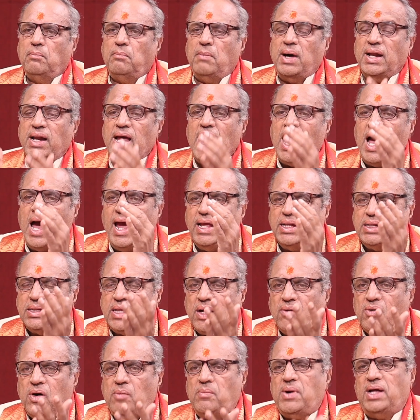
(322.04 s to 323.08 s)
మన
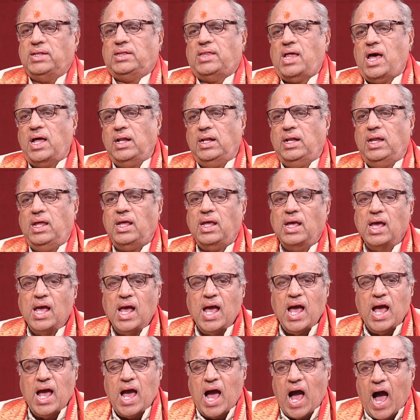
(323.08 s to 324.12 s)
హైందవ మతాన్ని
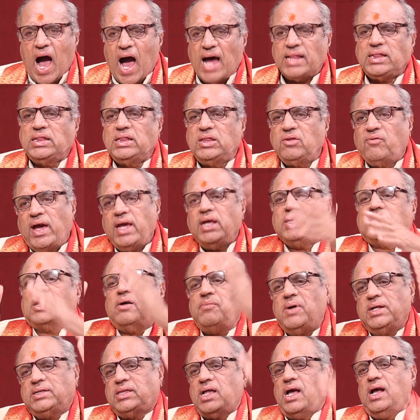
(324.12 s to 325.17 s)
అద్వైత
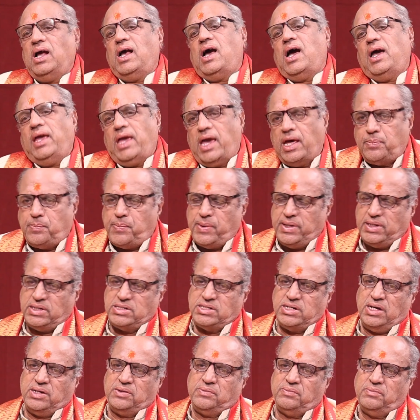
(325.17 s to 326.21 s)
మతంగా
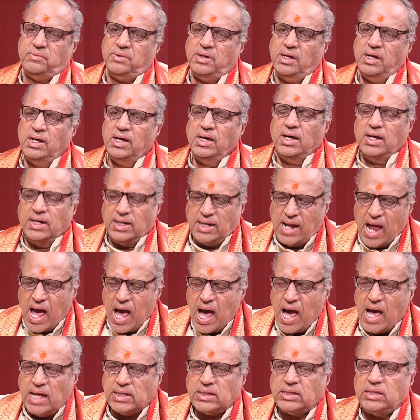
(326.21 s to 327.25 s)
ఏర్పరిచారు
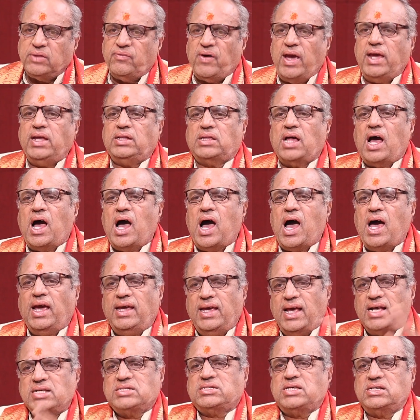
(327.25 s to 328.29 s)
నా ద్వైత
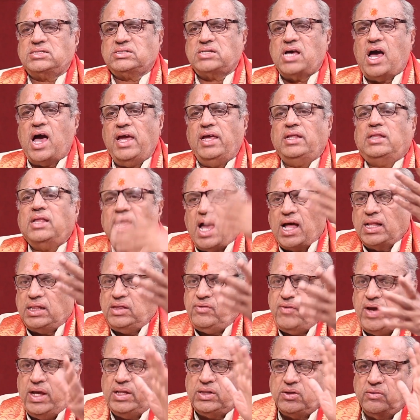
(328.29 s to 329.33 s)
ఎస్ఎస్ ఇది
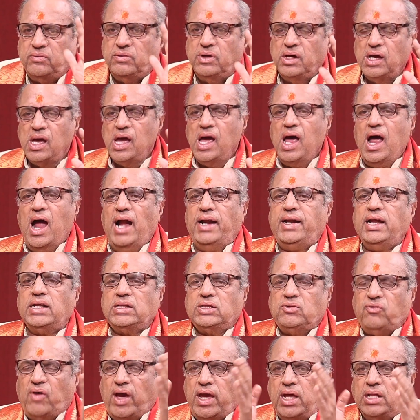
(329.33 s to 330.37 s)
అద్వైతం అంటే
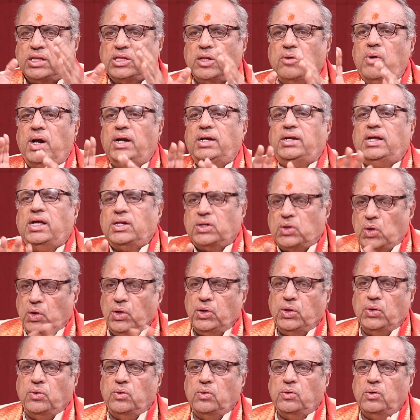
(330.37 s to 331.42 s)
ద్వైతం అంటే
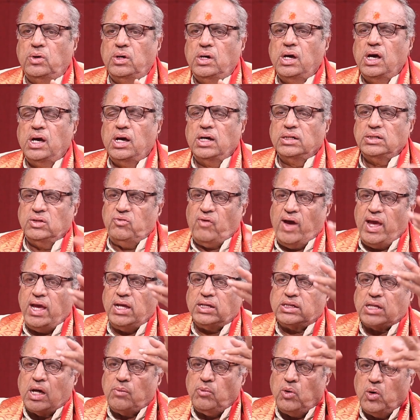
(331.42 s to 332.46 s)
రెండు
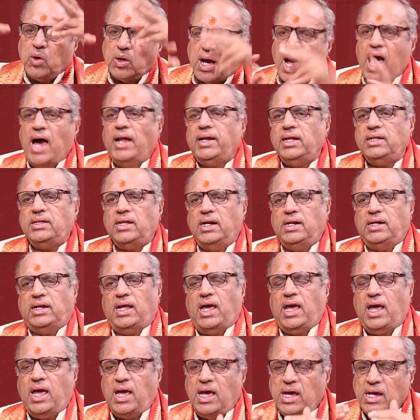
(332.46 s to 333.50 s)
ద్వైతము
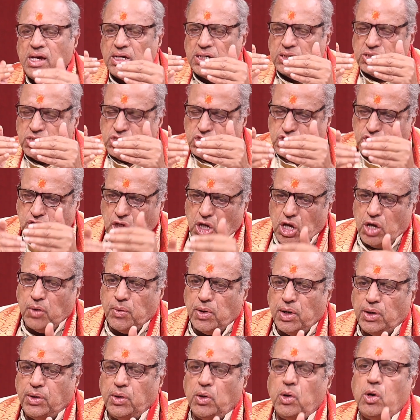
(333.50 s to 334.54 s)
కానిదంటే
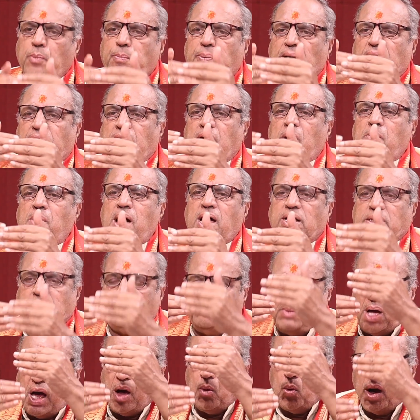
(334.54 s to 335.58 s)
జీవుడు
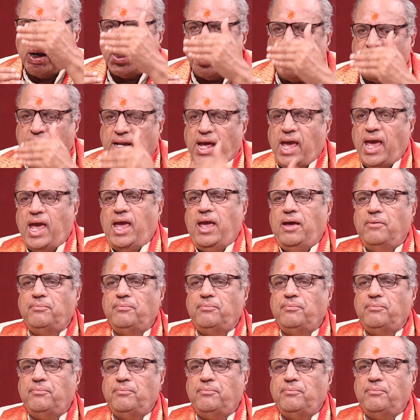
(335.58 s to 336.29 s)
పరమాత్మ ఒకటే